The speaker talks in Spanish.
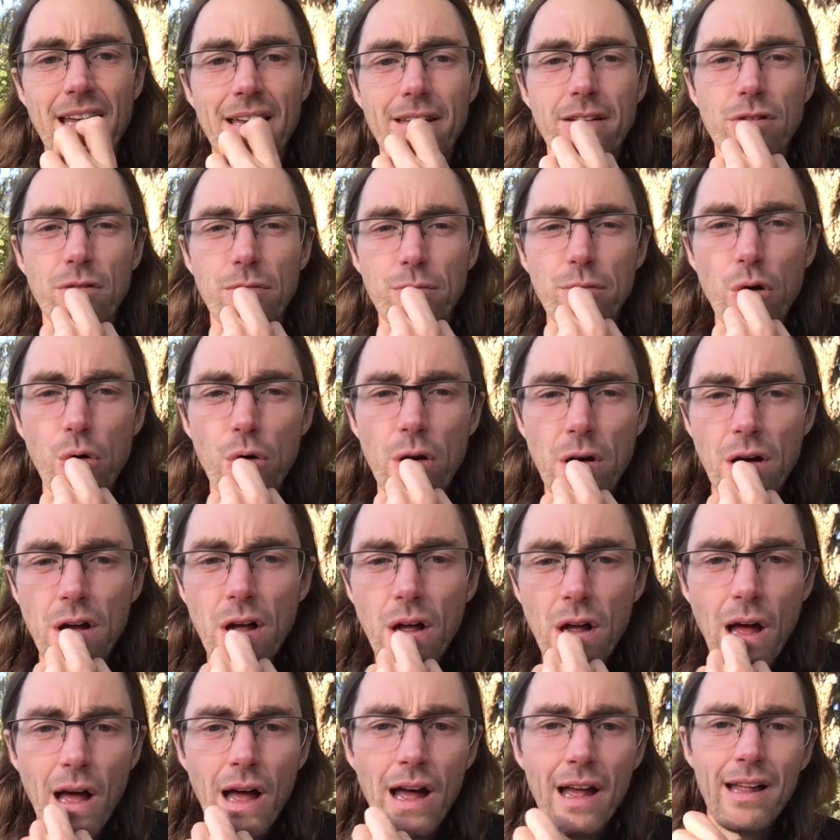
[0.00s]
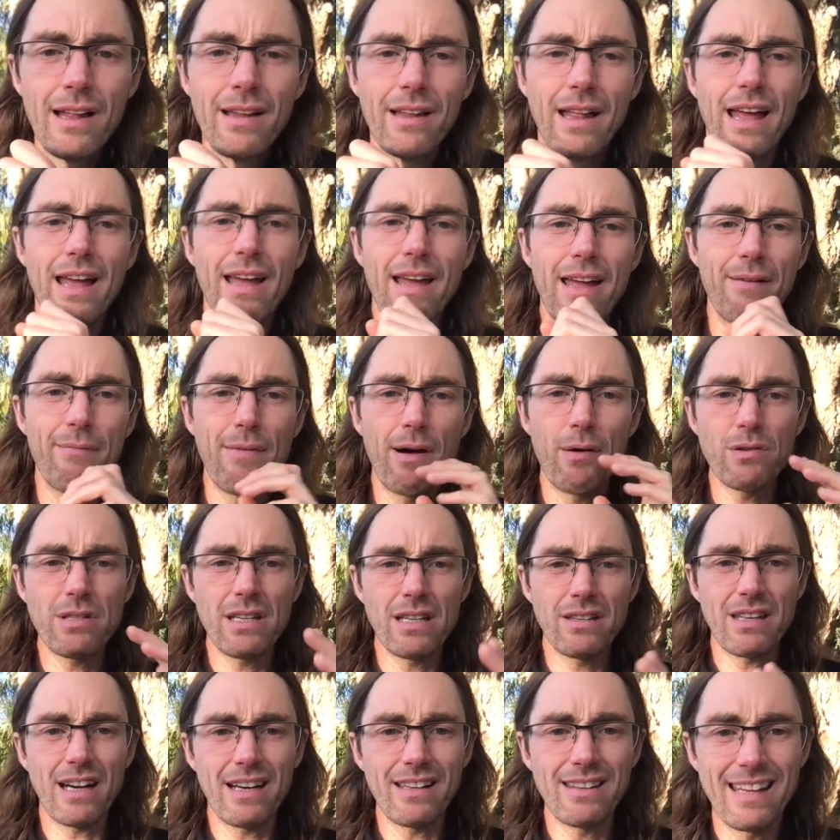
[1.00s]
año? Bueno, eh, vamos a
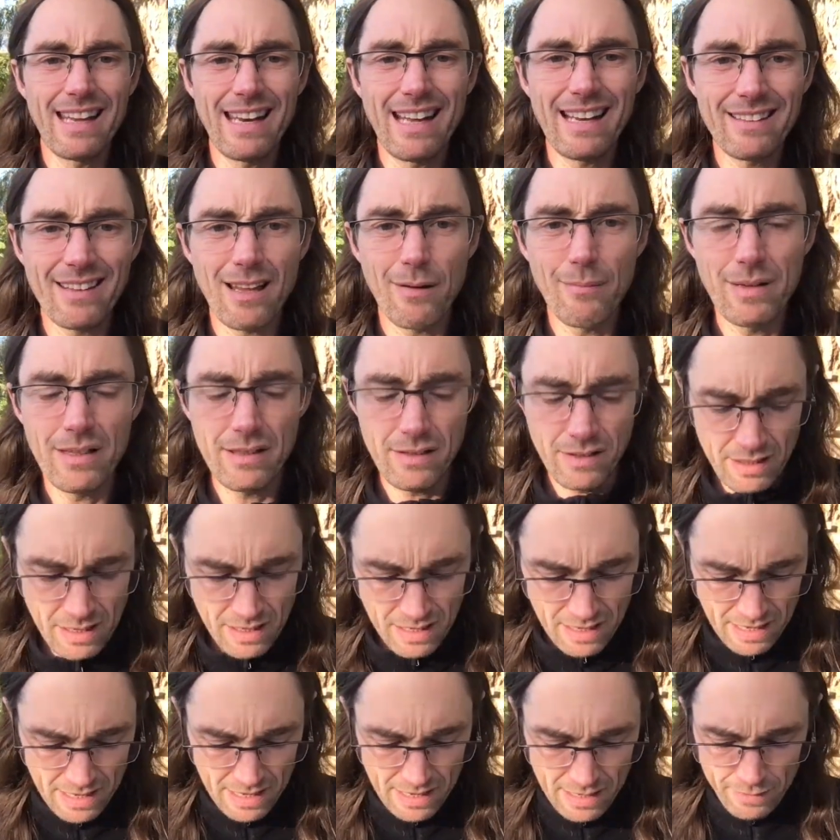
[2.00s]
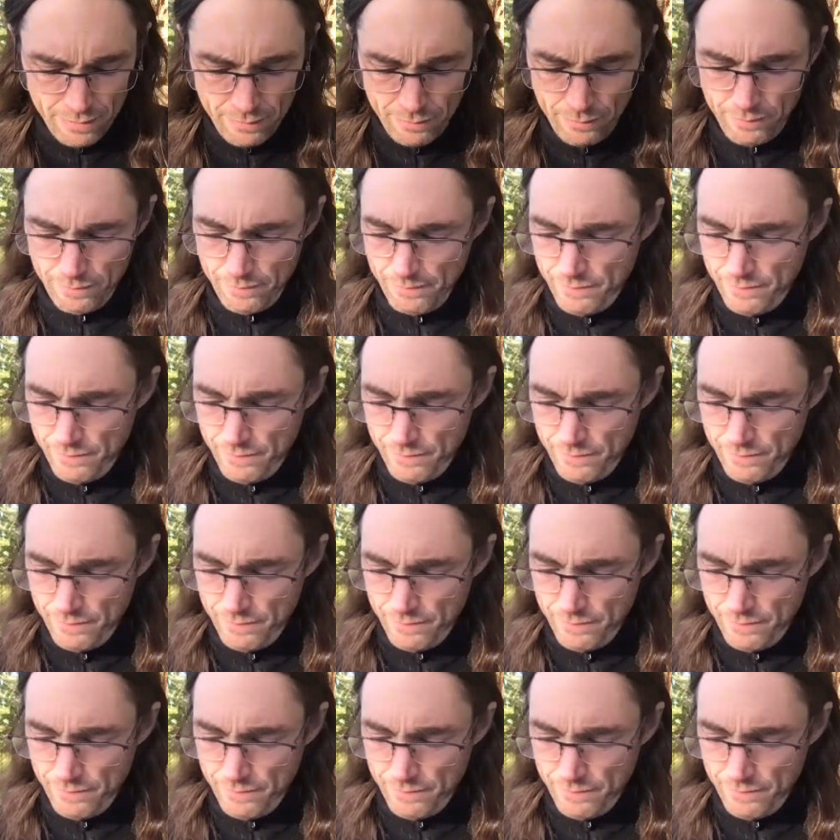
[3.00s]
entrar directamente en